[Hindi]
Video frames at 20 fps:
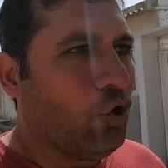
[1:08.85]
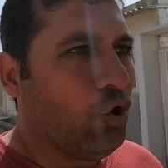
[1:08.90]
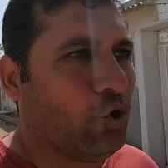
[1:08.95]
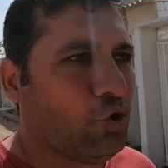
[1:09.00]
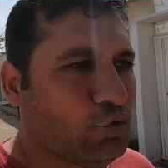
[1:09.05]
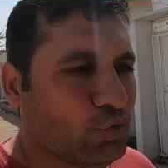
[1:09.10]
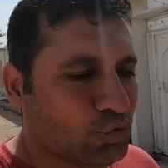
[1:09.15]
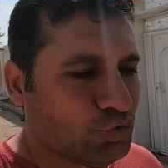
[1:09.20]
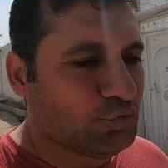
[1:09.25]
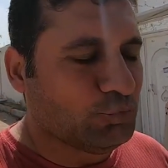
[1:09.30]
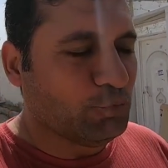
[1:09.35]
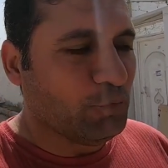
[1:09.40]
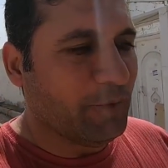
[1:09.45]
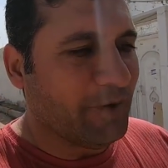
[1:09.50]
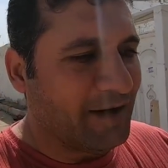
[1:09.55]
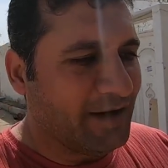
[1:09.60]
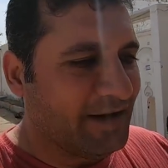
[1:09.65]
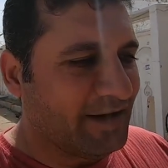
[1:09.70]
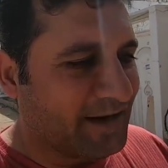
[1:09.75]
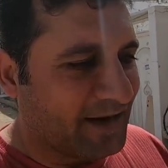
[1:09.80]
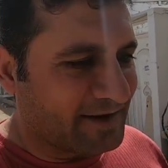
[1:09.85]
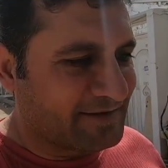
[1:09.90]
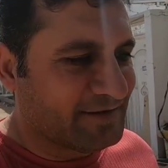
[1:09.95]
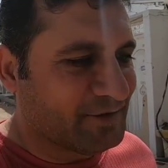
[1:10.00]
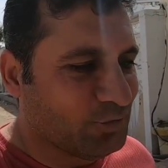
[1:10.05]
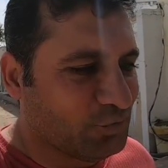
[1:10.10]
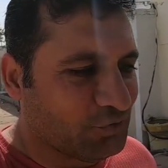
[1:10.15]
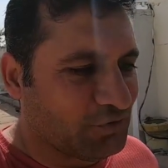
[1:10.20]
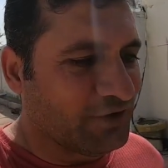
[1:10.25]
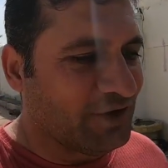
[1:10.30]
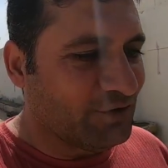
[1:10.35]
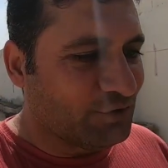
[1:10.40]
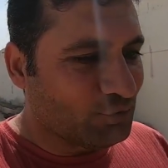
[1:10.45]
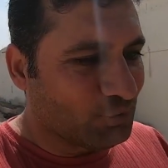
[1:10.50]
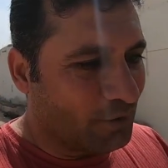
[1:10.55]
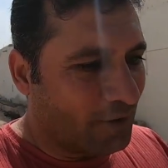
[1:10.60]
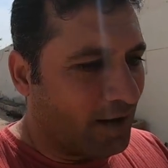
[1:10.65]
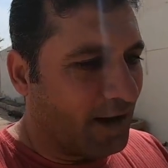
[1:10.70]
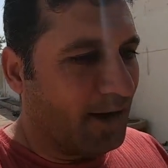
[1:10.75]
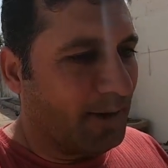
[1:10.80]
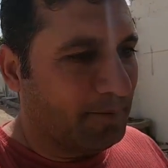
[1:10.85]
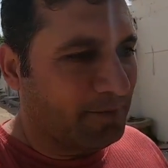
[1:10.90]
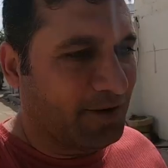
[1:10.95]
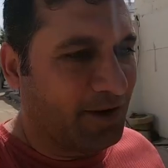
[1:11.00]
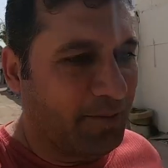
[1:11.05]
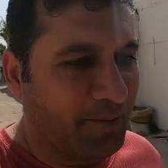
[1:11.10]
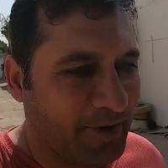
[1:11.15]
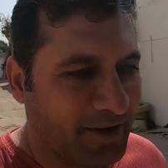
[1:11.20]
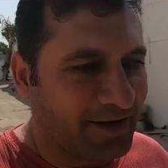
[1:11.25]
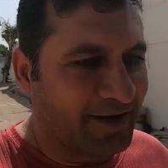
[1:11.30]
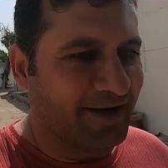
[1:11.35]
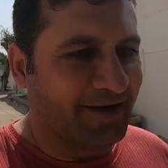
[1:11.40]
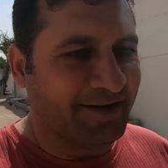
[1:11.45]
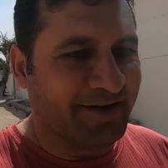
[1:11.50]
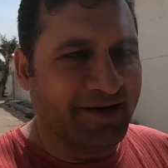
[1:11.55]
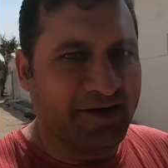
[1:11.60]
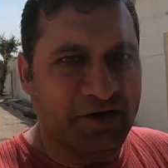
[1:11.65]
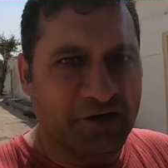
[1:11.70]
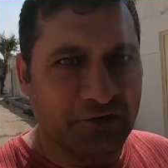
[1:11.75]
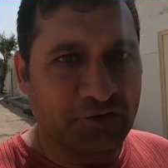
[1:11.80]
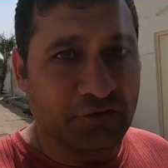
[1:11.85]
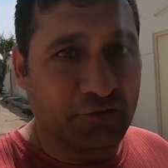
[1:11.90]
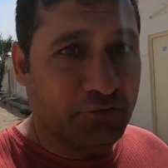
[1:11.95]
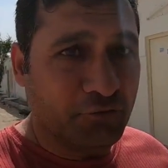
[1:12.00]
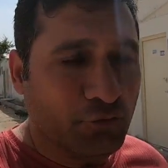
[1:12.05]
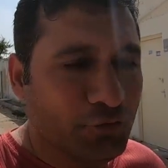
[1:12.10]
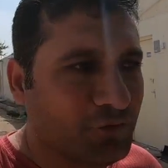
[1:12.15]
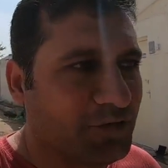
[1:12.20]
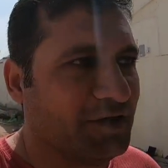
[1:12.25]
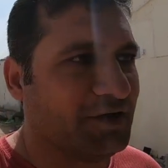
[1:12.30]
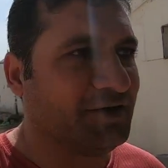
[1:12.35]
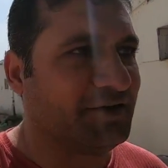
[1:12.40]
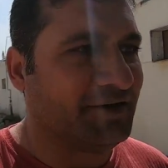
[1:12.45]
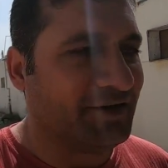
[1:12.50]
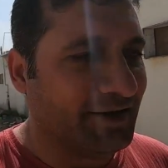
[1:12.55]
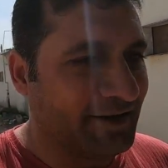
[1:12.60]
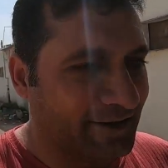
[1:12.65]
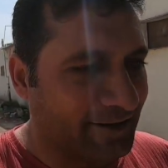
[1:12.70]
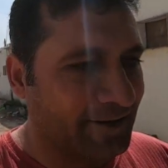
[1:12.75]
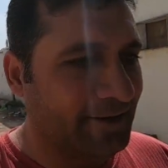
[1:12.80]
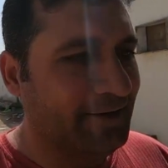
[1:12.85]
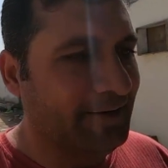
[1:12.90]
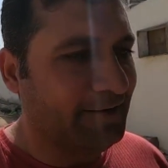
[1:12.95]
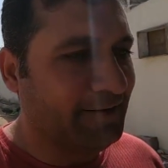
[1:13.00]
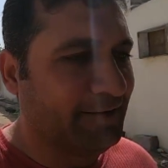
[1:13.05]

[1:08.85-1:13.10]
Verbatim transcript: और कुछ ममालिक ऐसे होते हैं जो आपका बाकायदा इंटरव्यू करते हैं